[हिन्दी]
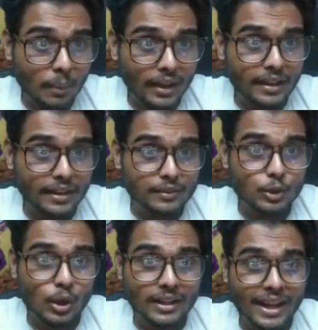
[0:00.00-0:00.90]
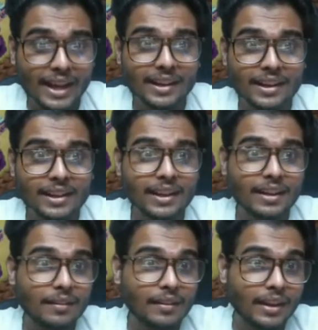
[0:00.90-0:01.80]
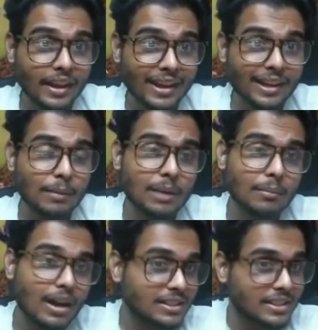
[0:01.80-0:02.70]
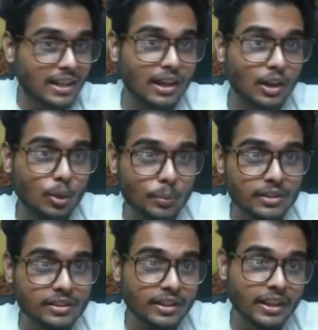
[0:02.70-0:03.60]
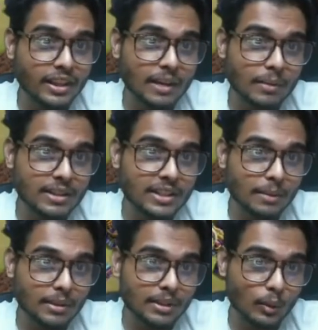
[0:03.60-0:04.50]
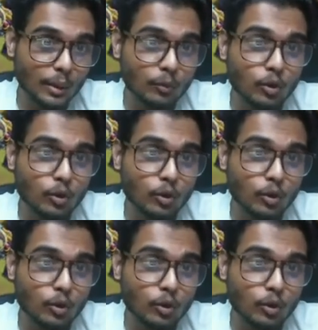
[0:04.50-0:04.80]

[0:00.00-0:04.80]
भाई जो अटैक है ना ये एक बार मास्टर कर लो फिर जिंदगी के मजे ही मजे होंगे